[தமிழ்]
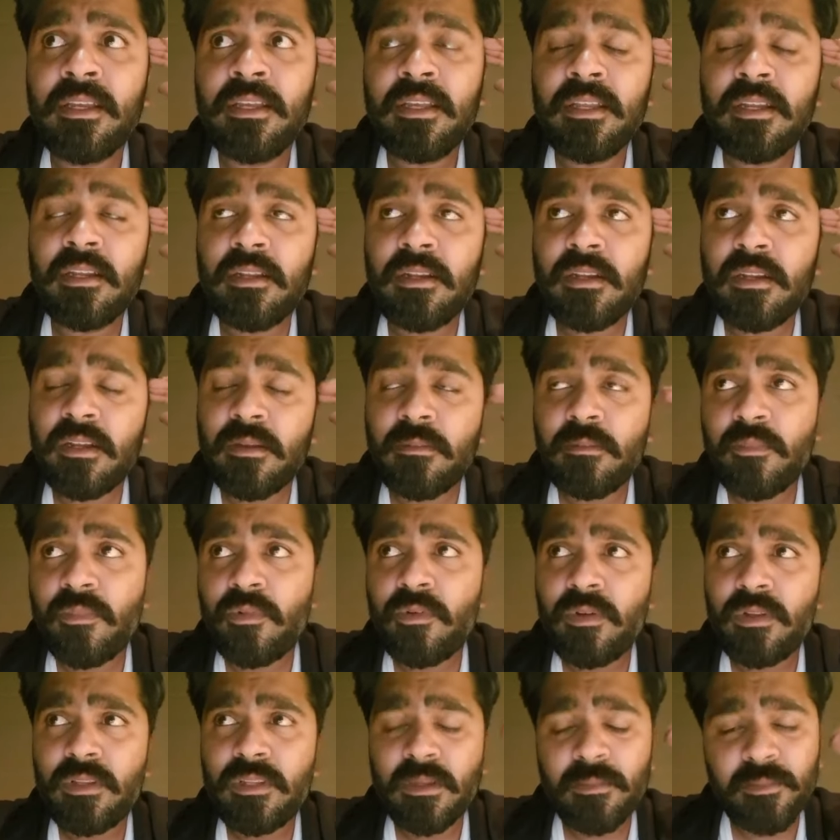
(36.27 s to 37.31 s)
என்னென்னா நம்ம
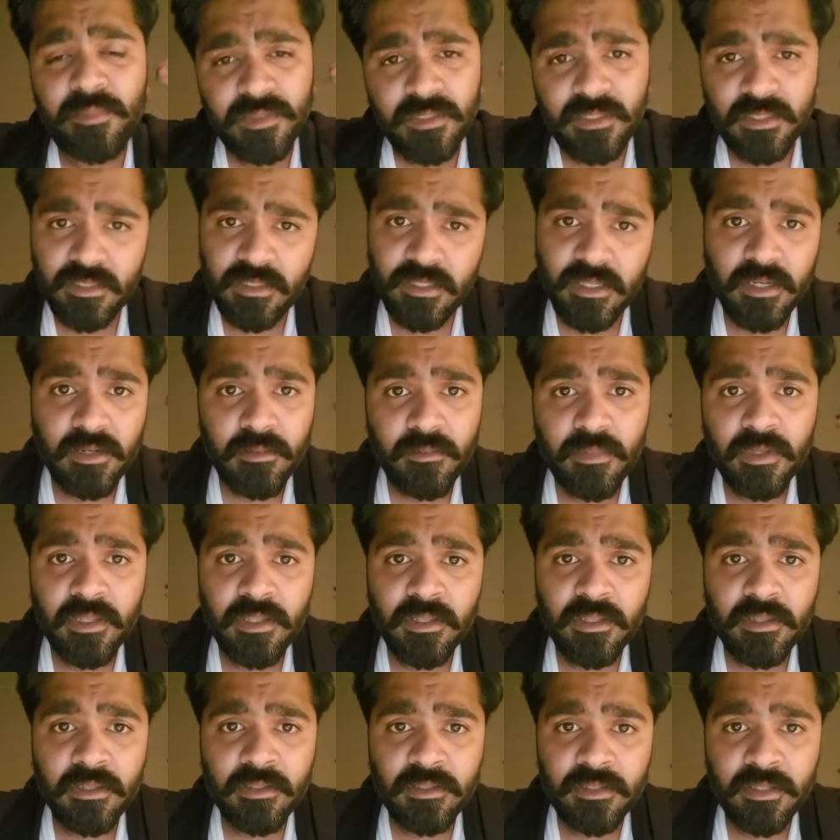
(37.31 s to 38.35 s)
ஒரு தப்பு செஞ்சால் நம்ம அதை
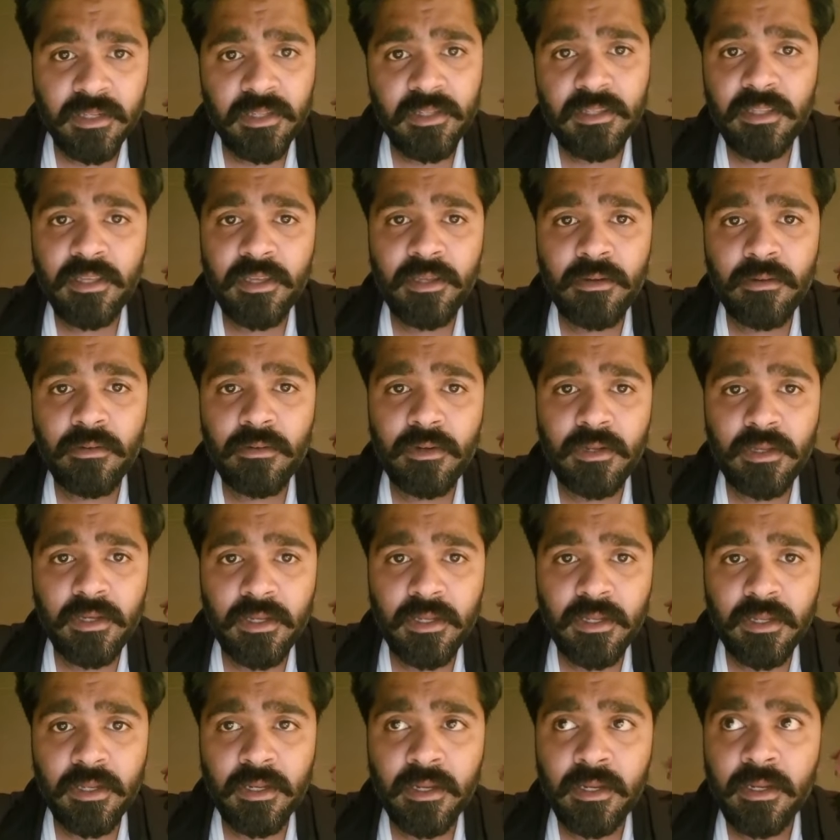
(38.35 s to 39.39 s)
திருத்திக்கணும்
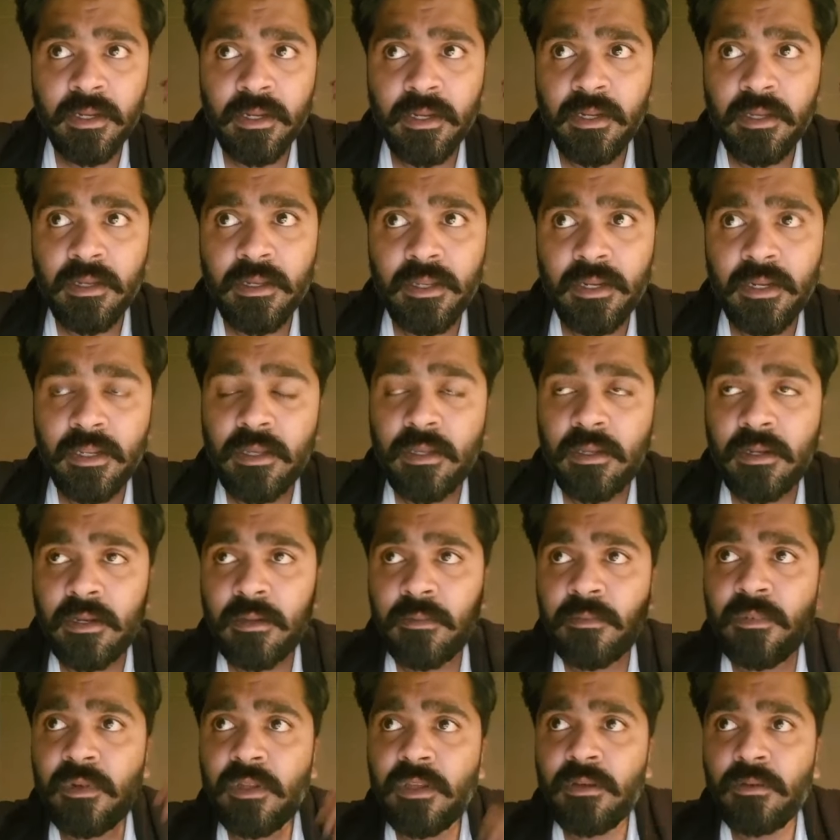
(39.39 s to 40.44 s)
இல்லைங்க ஏன்னா
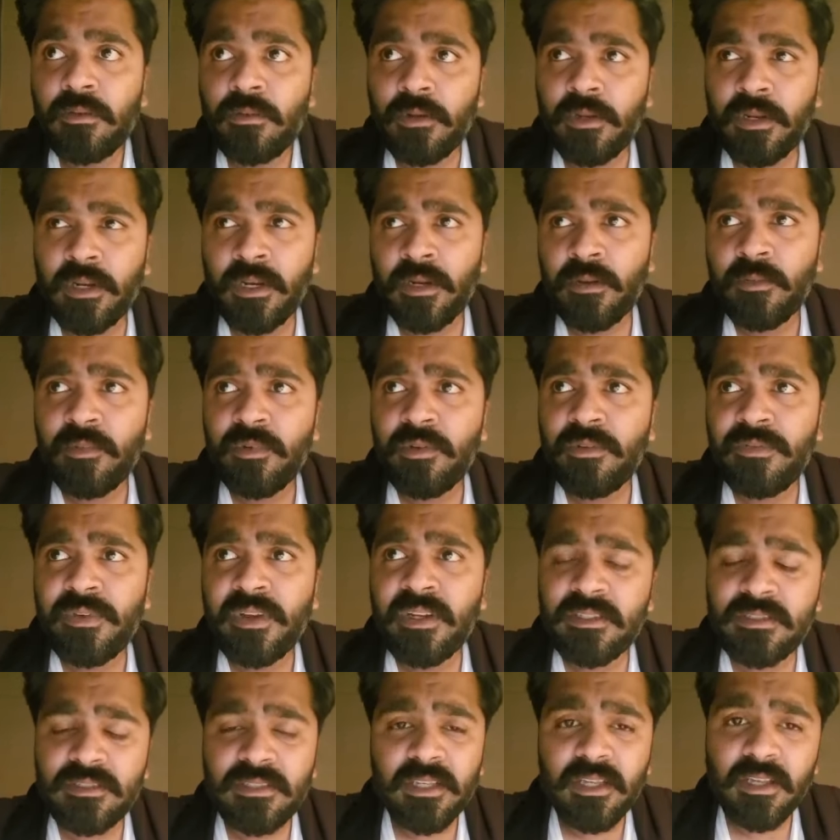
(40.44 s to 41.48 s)
நம்மளுக்கு ஒரு ரெண்டு மூணு
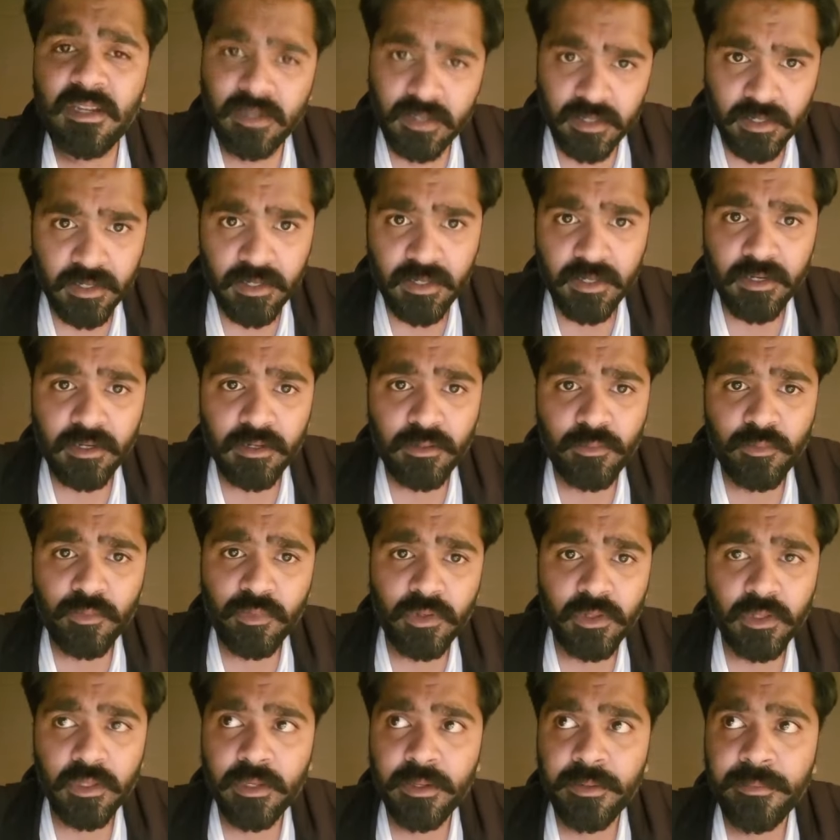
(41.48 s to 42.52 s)
ஃபேன்ஸ் தான் இருக்காங்கன்னும்
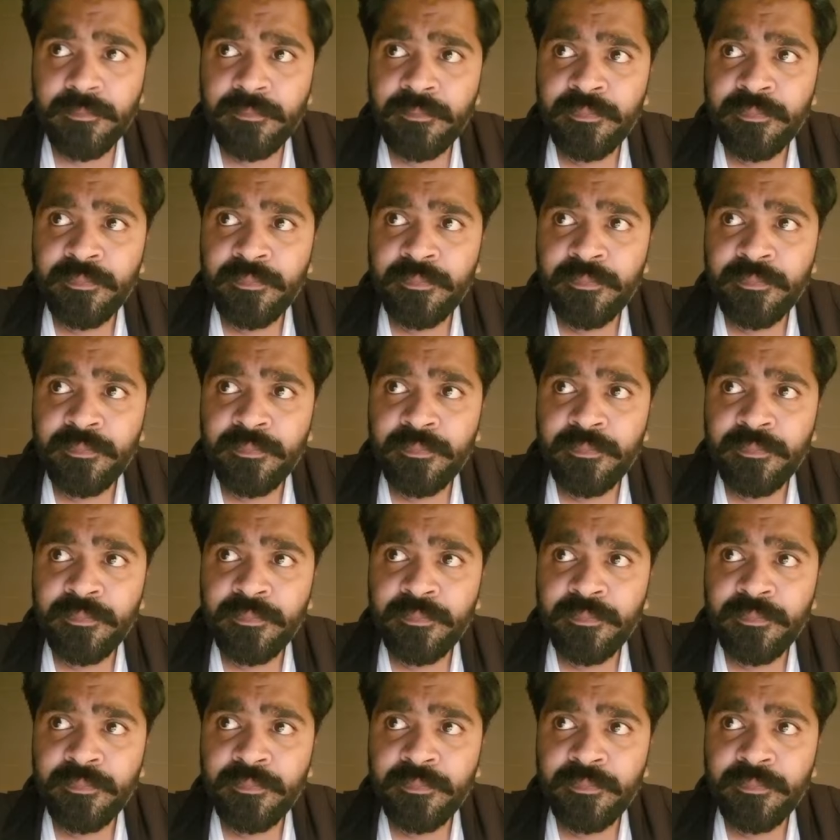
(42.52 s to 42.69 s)
போது